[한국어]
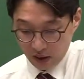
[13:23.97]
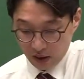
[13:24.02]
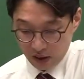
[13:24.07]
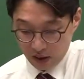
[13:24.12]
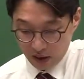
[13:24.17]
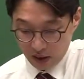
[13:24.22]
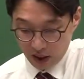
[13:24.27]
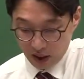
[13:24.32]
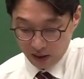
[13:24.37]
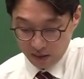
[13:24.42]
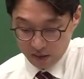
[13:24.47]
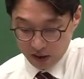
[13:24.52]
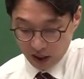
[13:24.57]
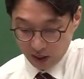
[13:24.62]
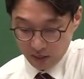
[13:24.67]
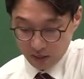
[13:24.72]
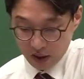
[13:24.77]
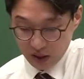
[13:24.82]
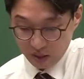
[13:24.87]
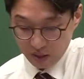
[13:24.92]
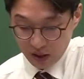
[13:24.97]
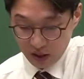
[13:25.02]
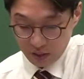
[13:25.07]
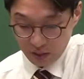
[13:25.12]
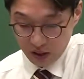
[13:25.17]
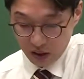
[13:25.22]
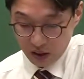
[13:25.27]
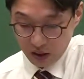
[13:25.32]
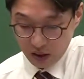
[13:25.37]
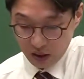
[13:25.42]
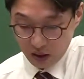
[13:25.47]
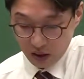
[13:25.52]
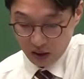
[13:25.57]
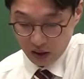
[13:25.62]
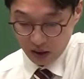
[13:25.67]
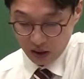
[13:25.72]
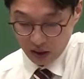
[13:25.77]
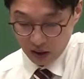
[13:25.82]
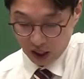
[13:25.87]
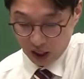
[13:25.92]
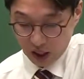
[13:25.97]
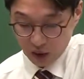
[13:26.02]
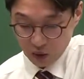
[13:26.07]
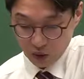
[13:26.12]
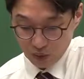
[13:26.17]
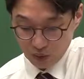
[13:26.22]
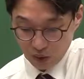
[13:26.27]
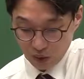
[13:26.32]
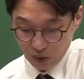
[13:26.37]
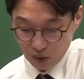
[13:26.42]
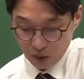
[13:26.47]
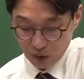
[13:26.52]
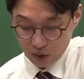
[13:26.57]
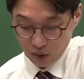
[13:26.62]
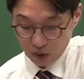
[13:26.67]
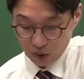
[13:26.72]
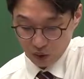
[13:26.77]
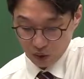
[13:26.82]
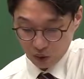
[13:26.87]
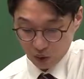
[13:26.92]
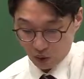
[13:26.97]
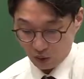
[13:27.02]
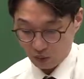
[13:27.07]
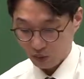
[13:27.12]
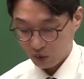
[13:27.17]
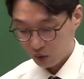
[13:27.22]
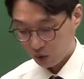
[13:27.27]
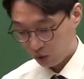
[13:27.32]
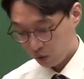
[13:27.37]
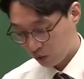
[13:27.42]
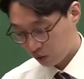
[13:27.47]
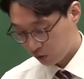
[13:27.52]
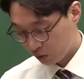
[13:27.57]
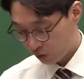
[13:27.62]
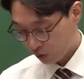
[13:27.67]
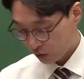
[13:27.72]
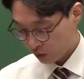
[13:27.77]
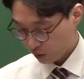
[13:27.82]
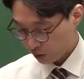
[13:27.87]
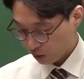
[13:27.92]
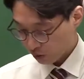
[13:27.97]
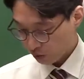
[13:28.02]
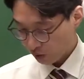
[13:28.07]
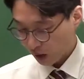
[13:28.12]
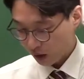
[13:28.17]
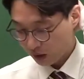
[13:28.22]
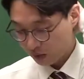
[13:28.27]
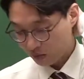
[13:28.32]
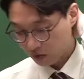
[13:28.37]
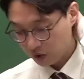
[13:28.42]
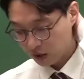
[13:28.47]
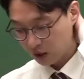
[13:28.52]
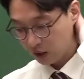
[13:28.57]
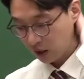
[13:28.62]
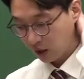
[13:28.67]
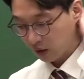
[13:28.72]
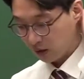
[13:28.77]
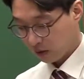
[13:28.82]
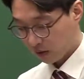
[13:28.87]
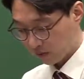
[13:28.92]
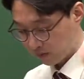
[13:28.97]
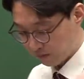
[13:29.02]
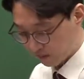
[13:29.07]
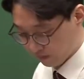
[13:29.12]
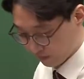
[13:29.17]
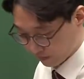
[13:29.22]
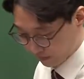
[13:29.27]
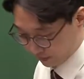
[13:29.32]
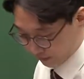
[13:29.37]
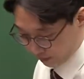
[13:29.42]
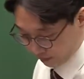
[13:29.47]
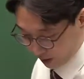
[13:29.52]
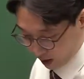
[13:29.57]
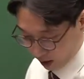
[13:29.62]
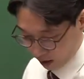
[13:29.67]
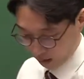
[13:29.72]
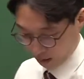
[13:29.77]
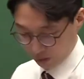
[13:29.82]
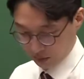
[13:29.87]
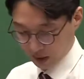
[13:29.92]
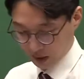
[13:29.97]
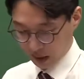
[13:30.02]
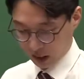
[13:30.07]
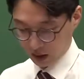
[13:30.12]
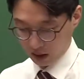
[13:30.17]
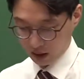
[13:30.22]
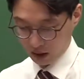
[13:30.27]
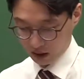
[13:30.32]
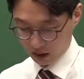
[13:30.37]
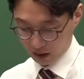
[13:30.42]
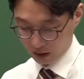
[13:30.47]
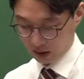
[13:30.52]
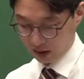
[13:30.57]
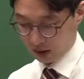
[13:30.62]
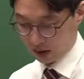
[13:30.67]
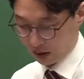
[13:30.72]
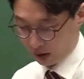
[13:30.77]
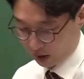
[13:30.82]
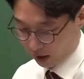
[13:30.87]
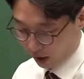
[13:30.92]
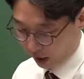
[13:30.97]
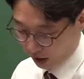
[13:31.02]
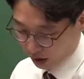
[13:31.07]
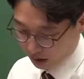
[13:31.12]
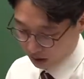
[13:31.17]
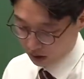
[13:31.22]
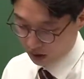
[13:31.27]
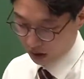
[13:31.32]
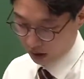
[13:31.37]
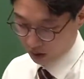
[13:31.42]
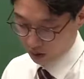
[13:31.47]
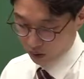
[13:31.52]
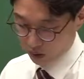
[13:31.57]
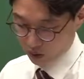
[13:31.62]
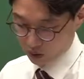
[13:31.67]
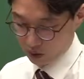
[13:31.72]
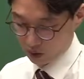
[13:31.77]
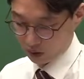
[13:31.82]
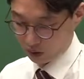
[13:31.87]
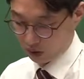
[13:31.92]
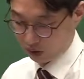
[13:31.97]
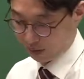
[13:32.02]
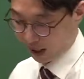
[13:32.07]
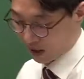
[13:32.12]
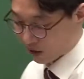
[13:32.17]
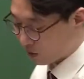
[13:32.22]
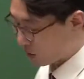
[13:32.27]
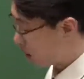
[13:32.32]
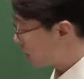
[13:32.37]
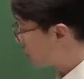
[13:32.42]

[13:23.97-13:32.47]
그 다음 31번 가중 평균 유통 보통 주식수 구하는 문제네요. 해봅시다. X 1년도 초 만족이